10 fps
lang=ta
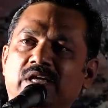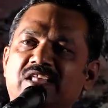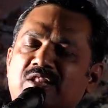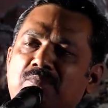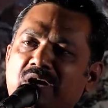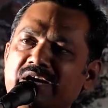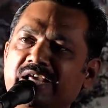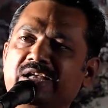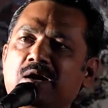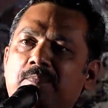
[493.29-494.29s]
இந்த
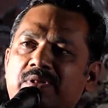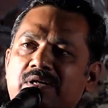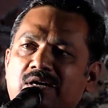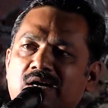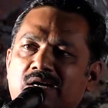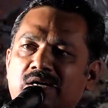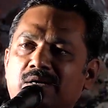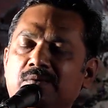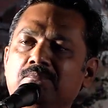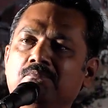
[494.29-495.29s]
மண்ணை காப்பதற்காக
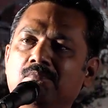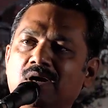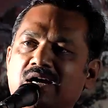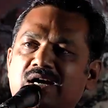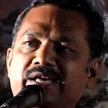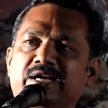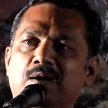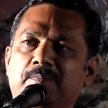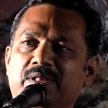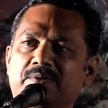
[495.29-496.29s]
மக்களை
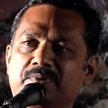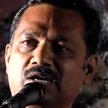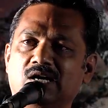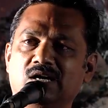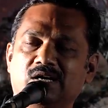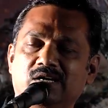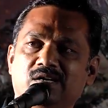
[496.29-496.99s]
காப்பதற்காக